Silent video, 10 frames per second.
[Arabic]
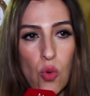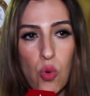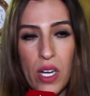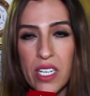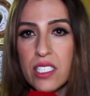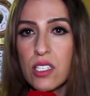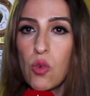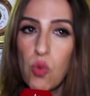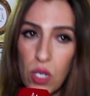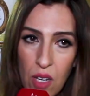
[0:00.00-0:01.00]
وحنا
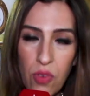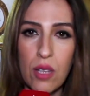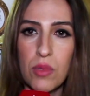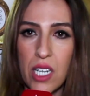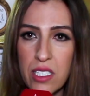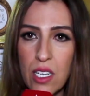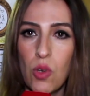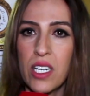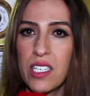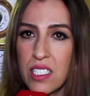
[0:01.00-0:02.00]
تكوننا في هذه المدرسه
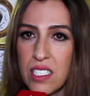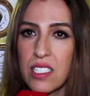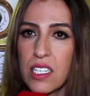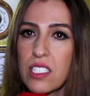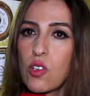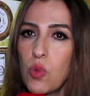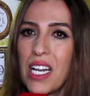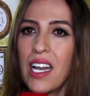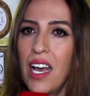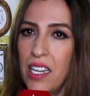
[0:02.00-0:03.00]
ولكن زدنا
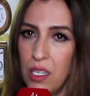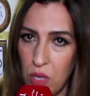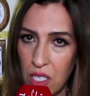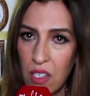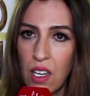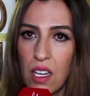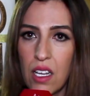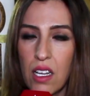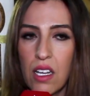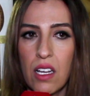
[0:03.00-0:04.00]
التكوين العالمي
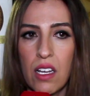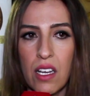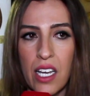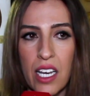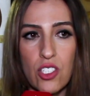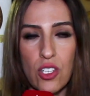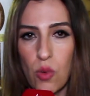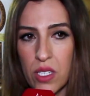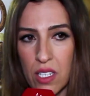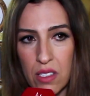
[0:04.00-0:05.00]
خارج
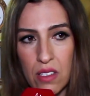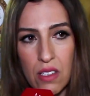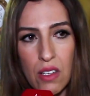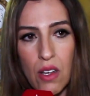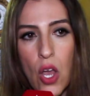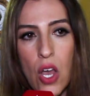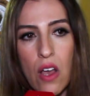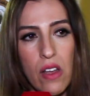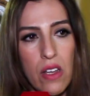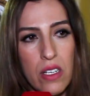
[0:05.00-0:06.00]
الوطن
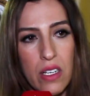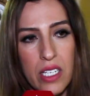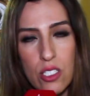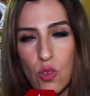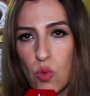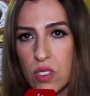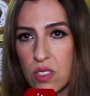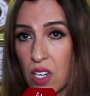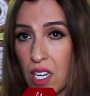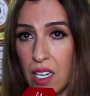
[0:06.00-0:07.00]
انا تكونت
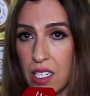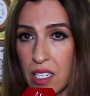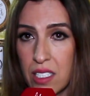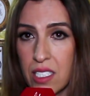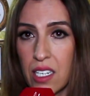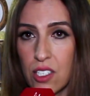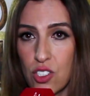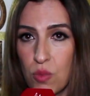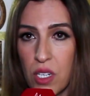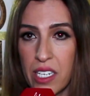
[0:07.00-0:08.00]
في القاهره
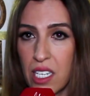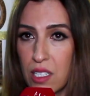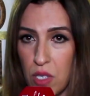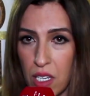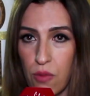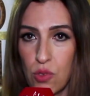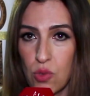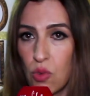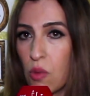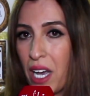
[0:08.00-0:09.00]
تخرجت من اكاديميه
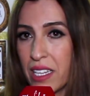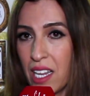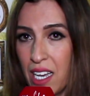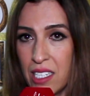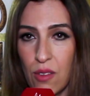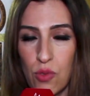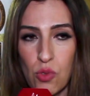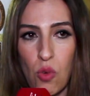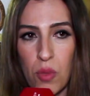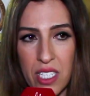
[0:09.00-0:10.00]
الفنون المعهد العالي
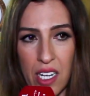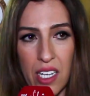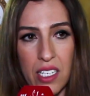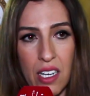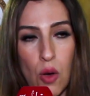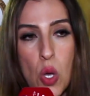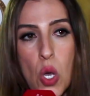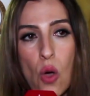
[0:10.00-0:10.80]
للفنون المسرحيه